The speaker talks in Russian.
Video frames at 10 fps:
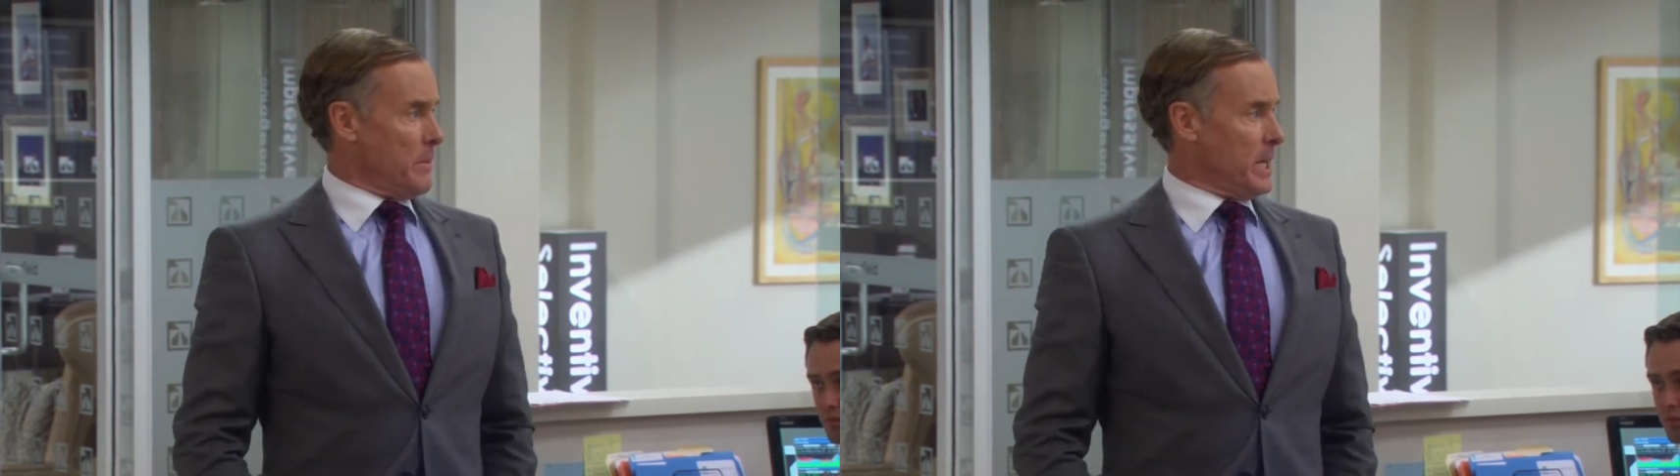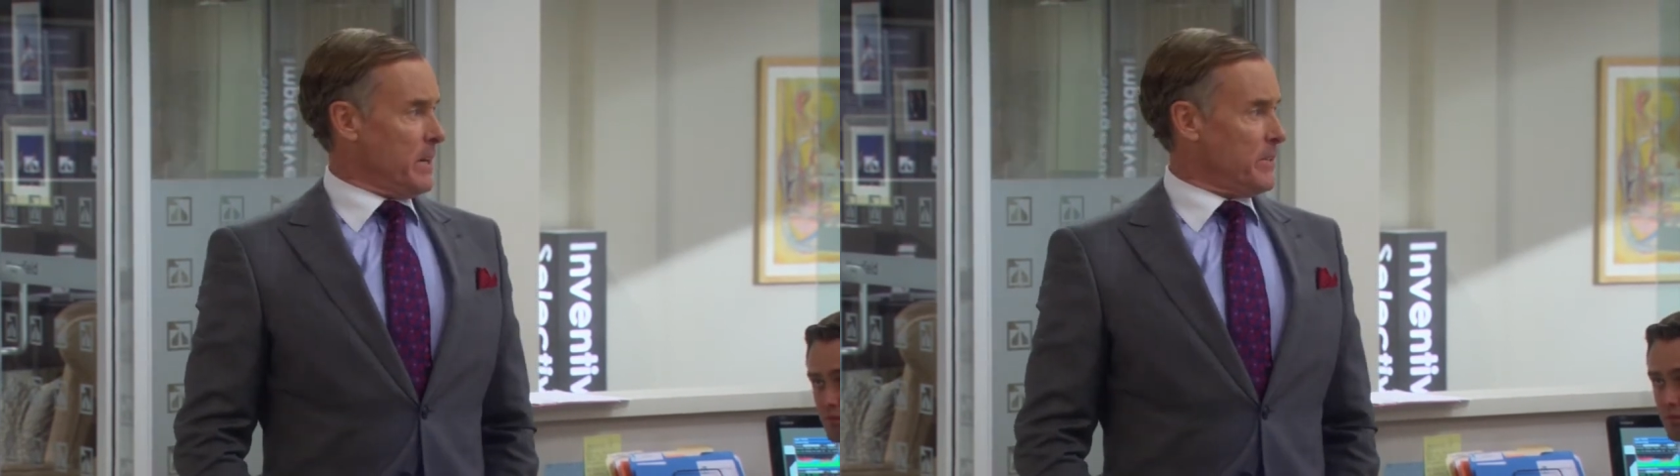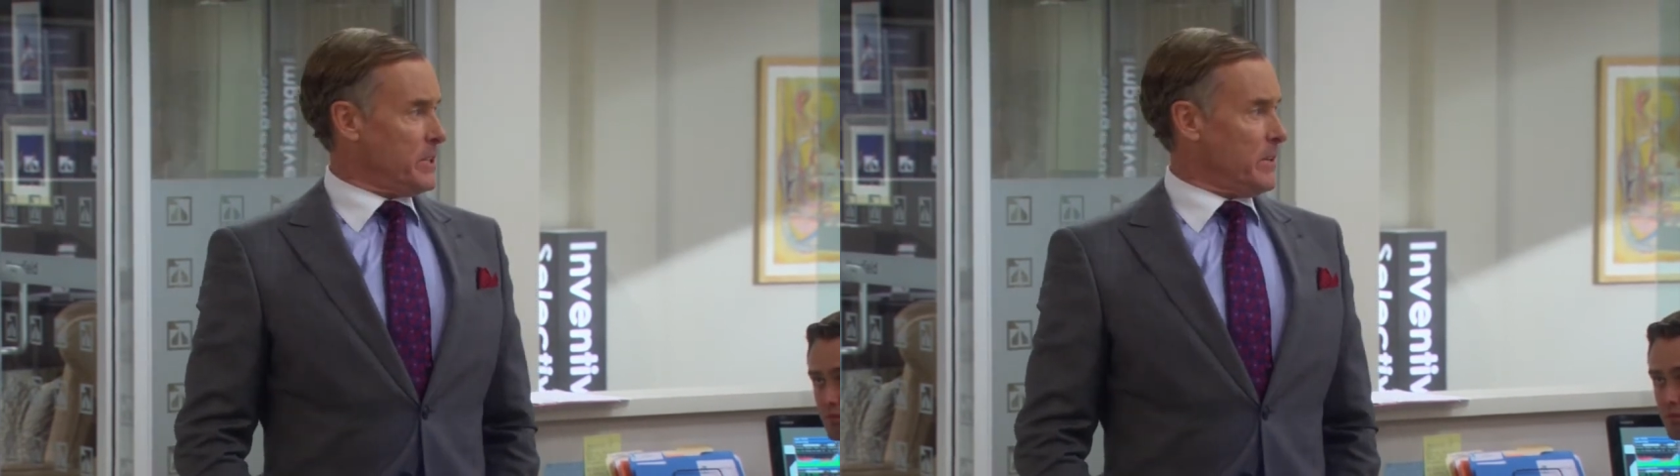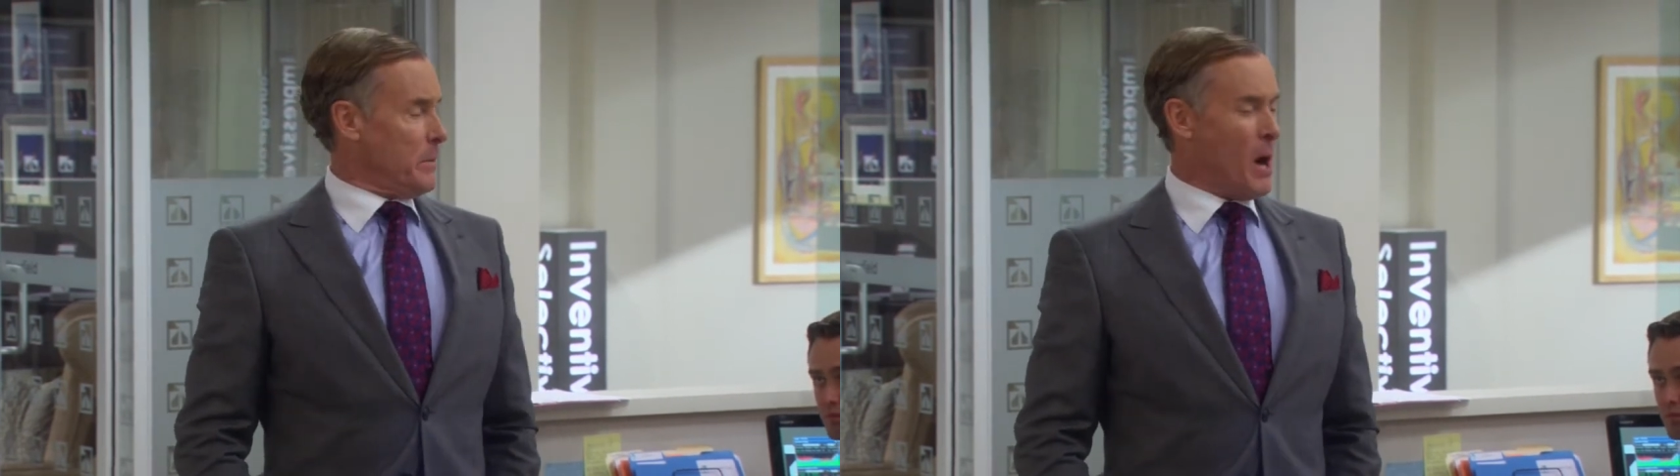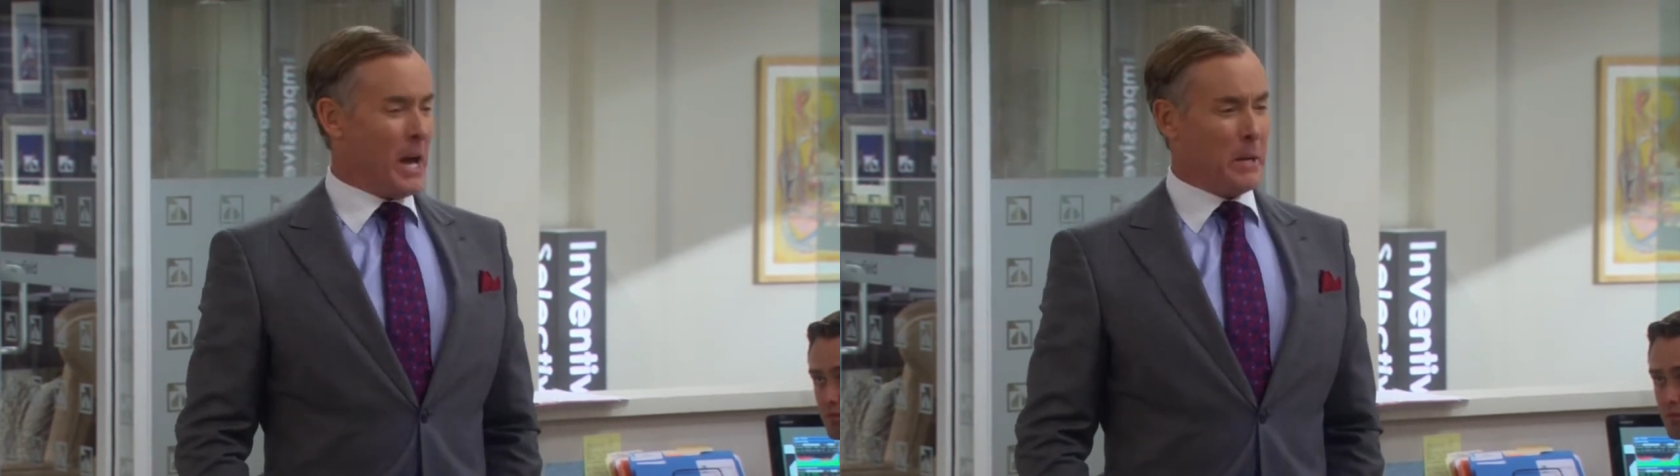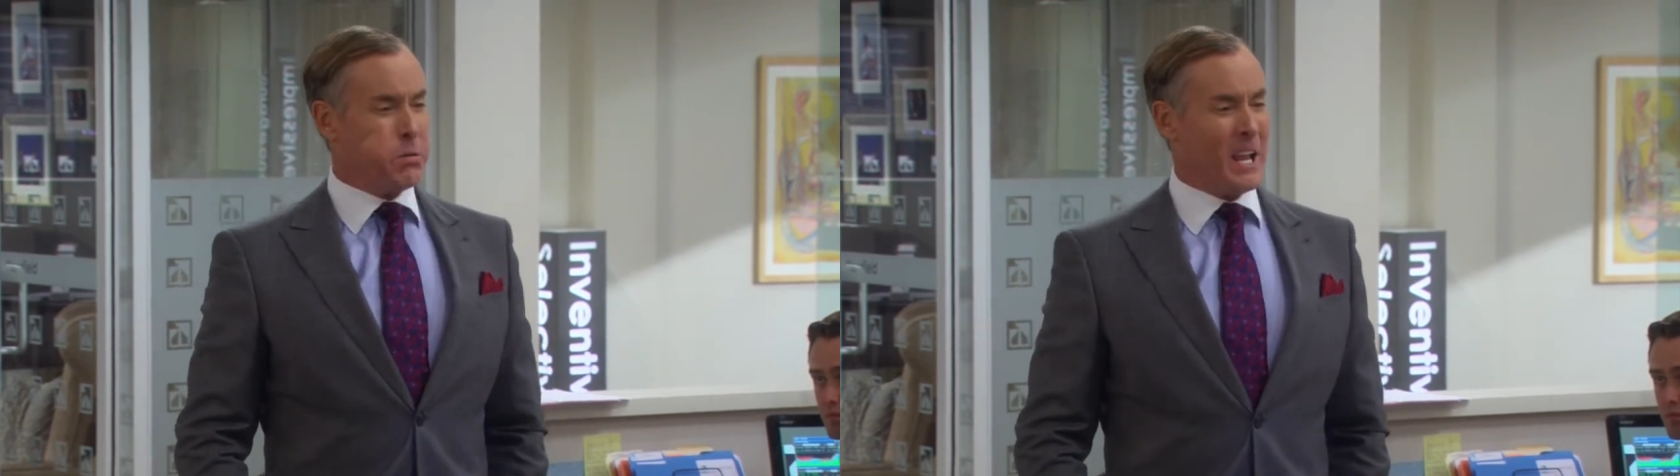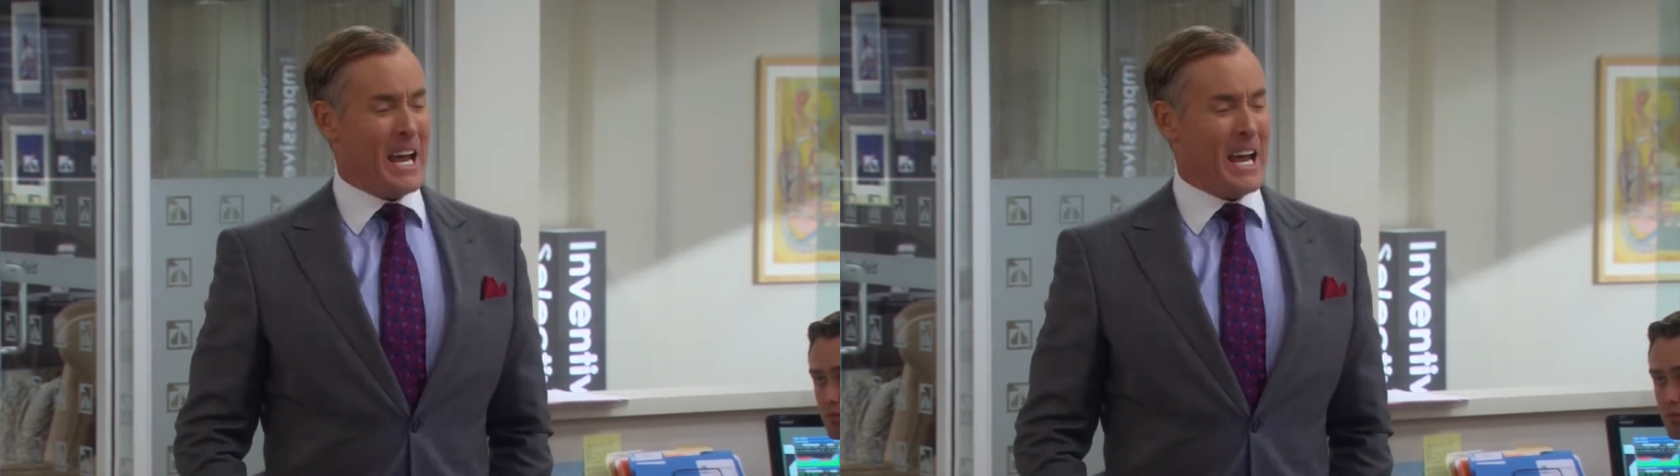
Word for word: его отдам растениям в